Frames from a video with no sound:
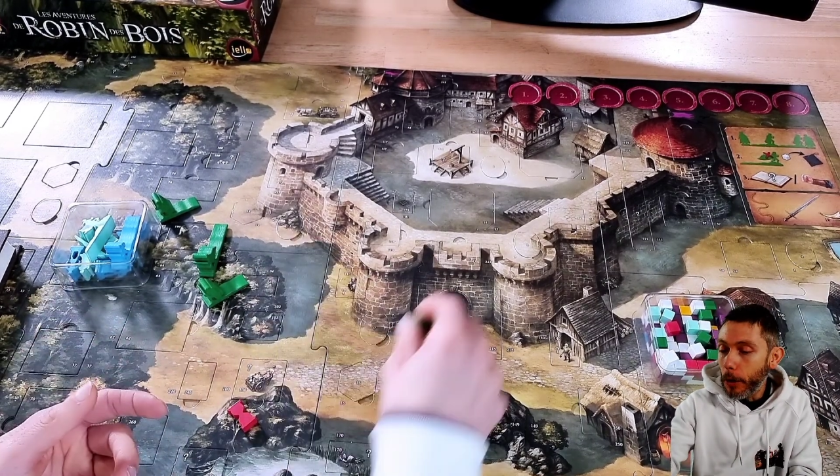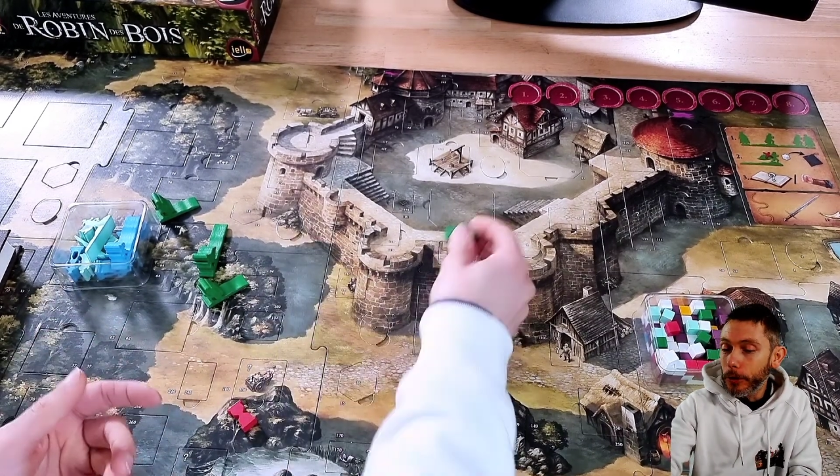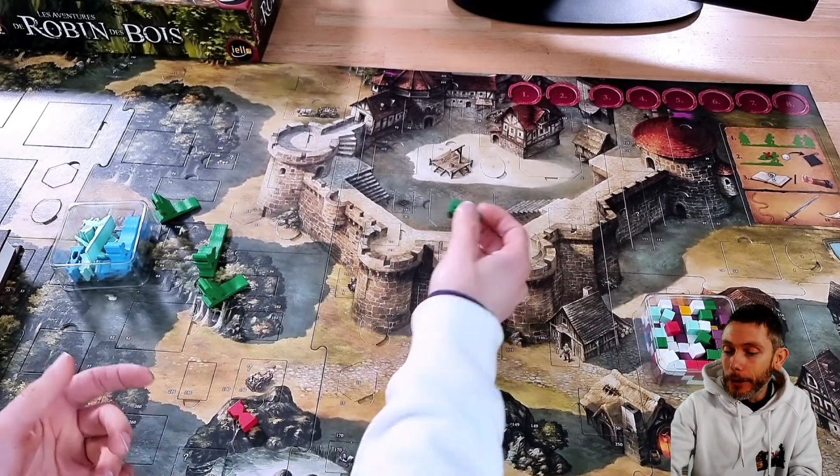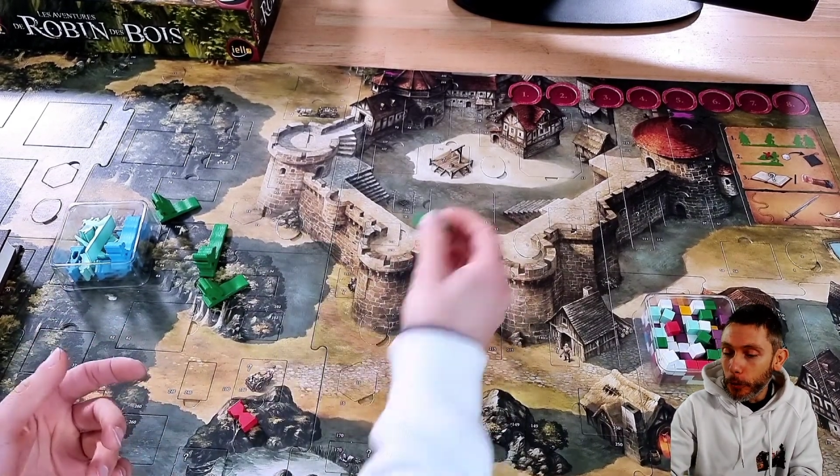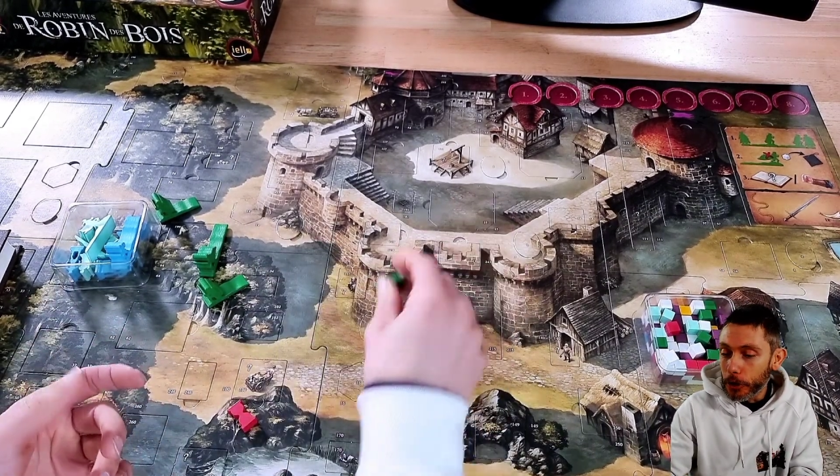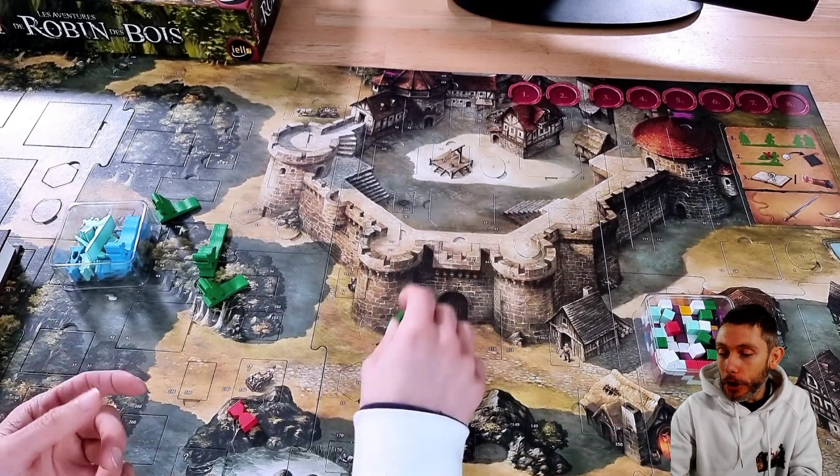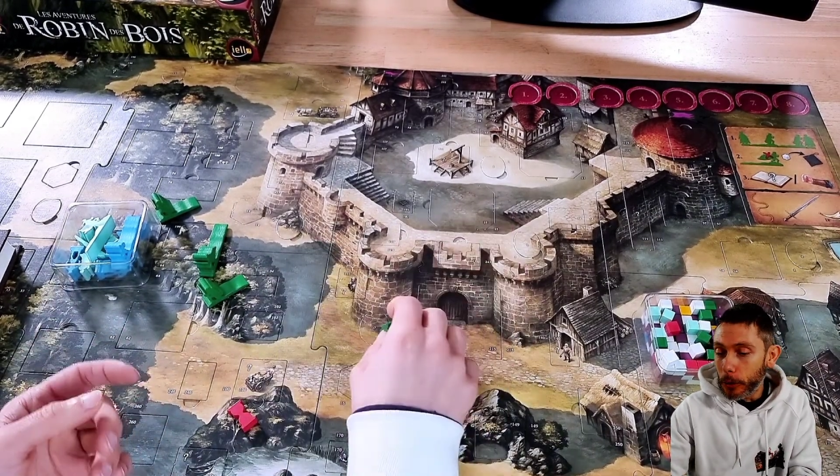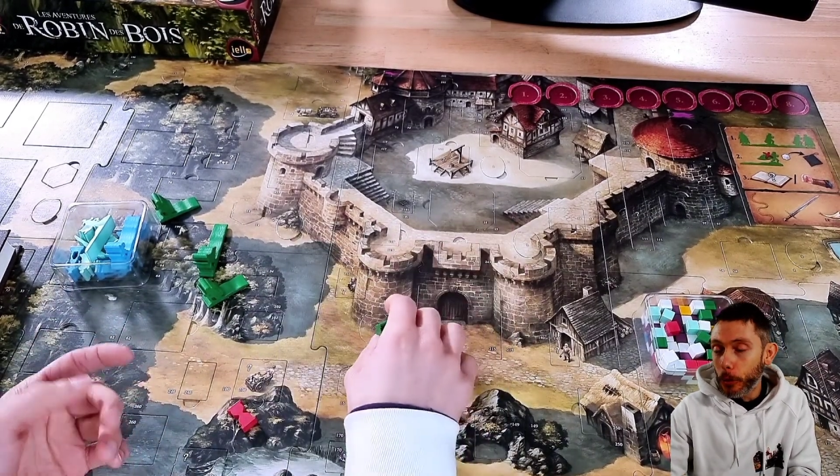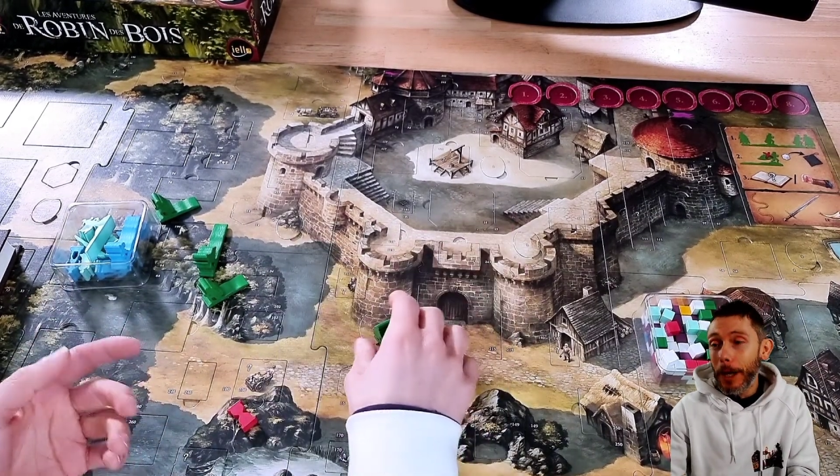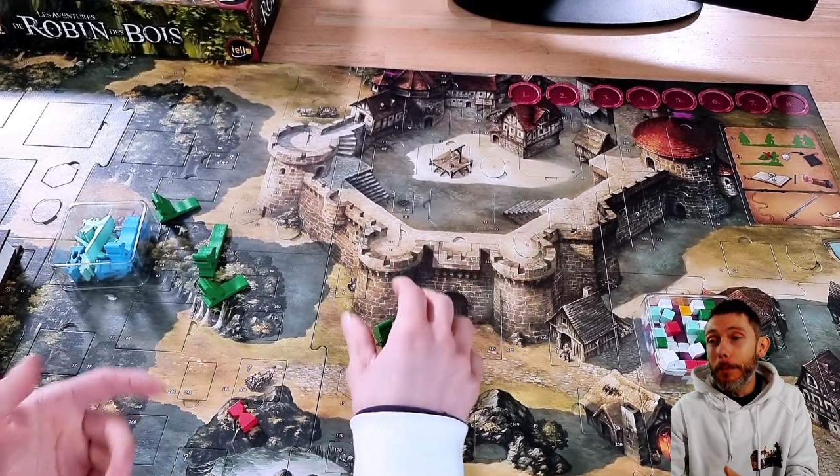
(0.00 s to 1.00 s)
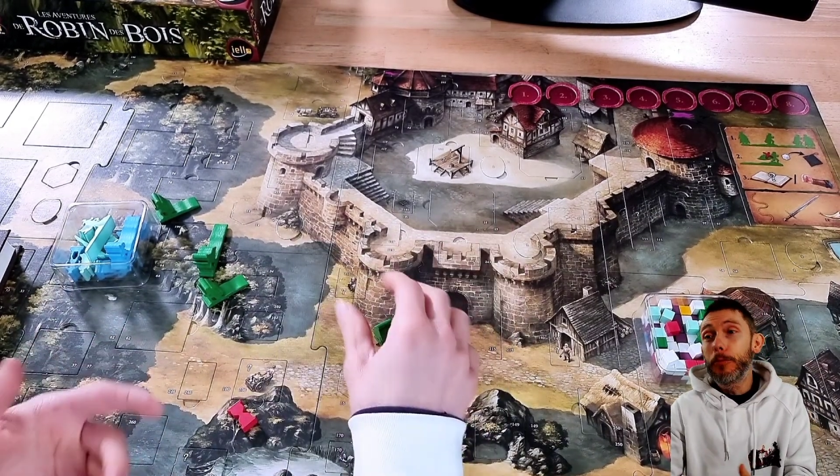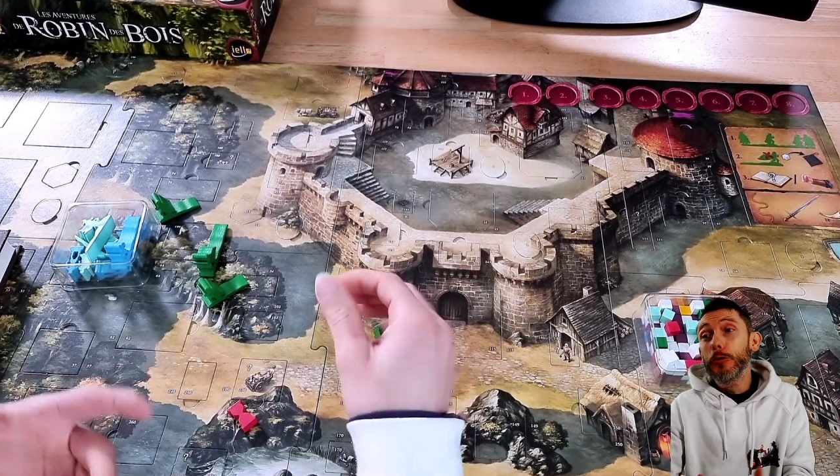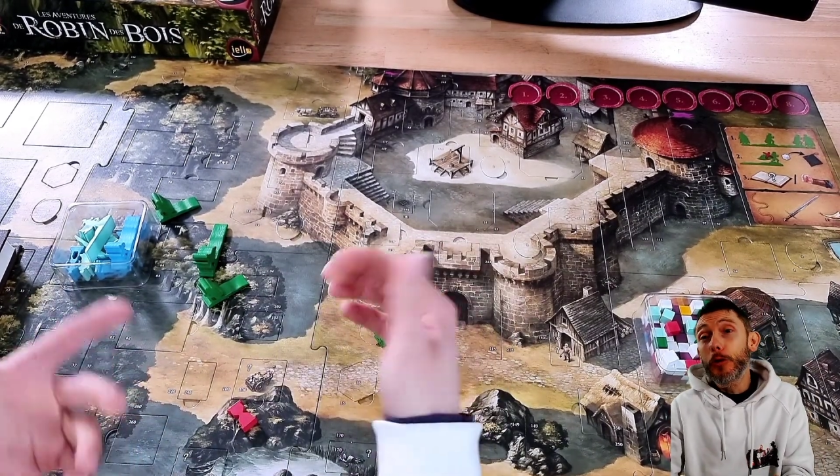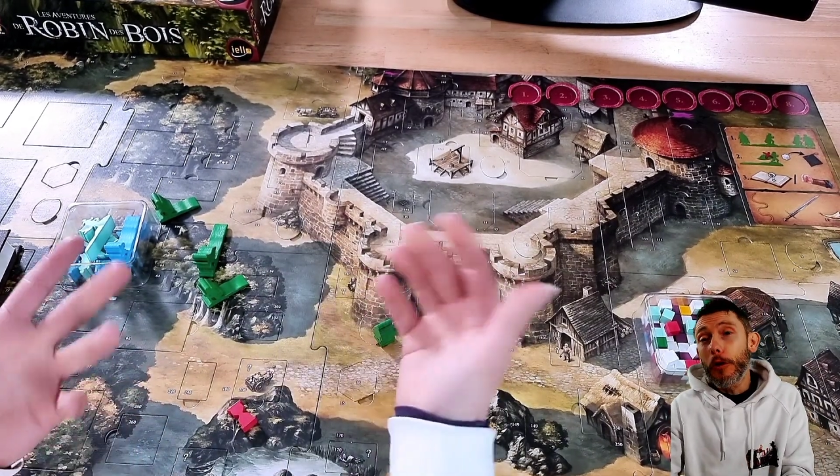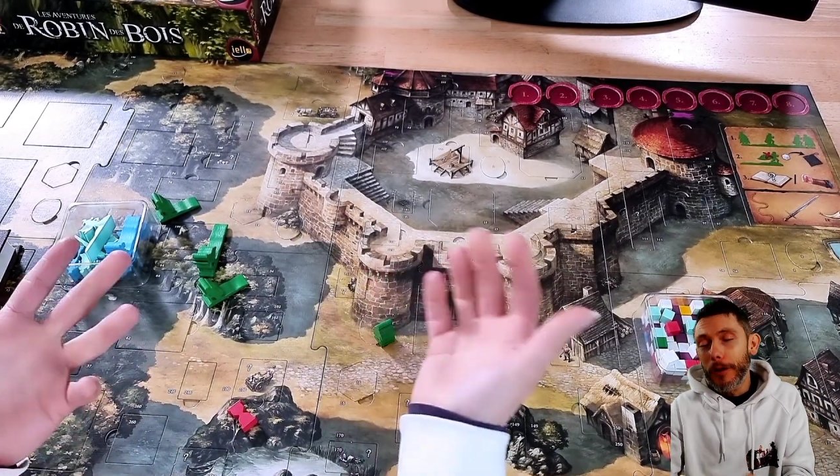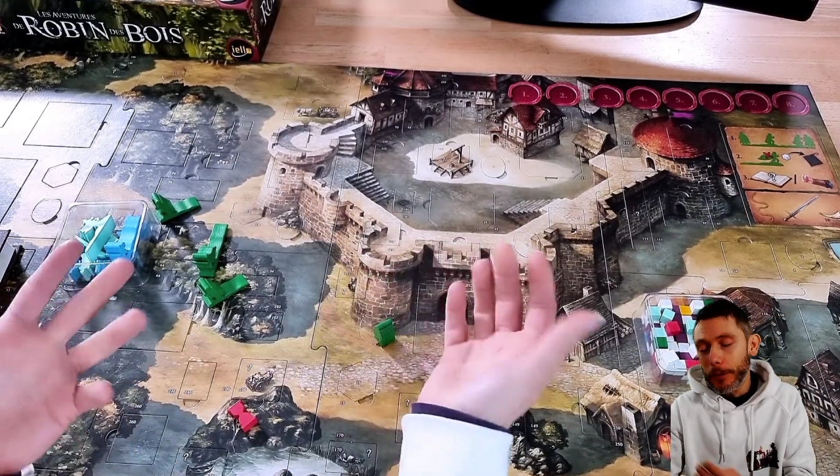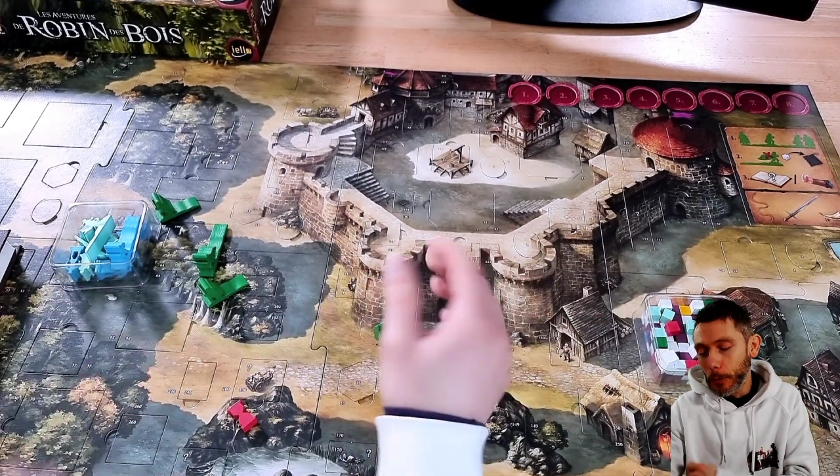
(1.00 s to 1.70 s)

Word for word: rentrer dans ce château Il y a plusieurs façons